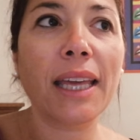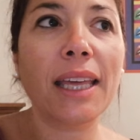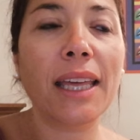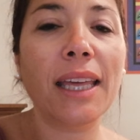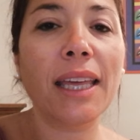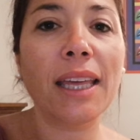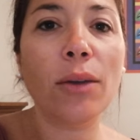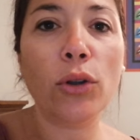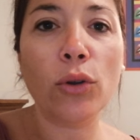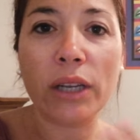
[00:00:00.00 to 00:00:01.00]

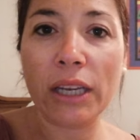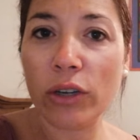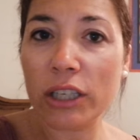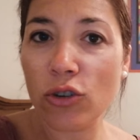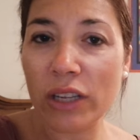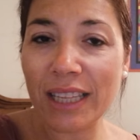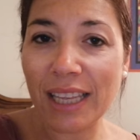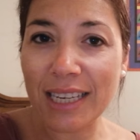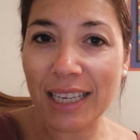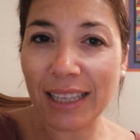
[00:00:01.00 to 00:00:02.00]
que, bueno, creo que son
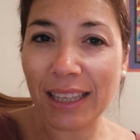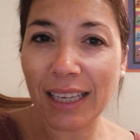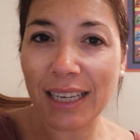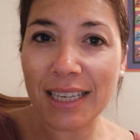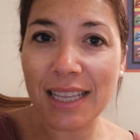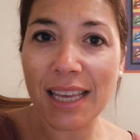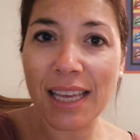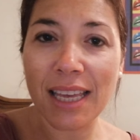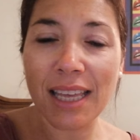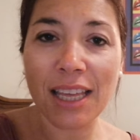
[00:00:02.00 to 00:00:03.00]
interesantes
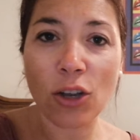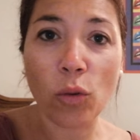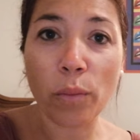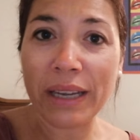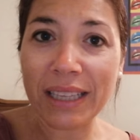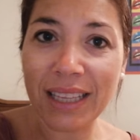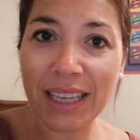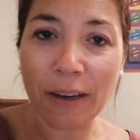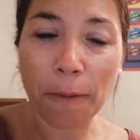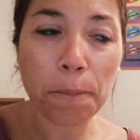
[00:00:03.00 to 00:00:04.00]
de,
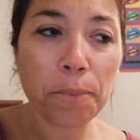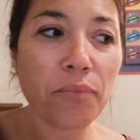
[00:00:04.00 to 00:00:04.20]
compartir.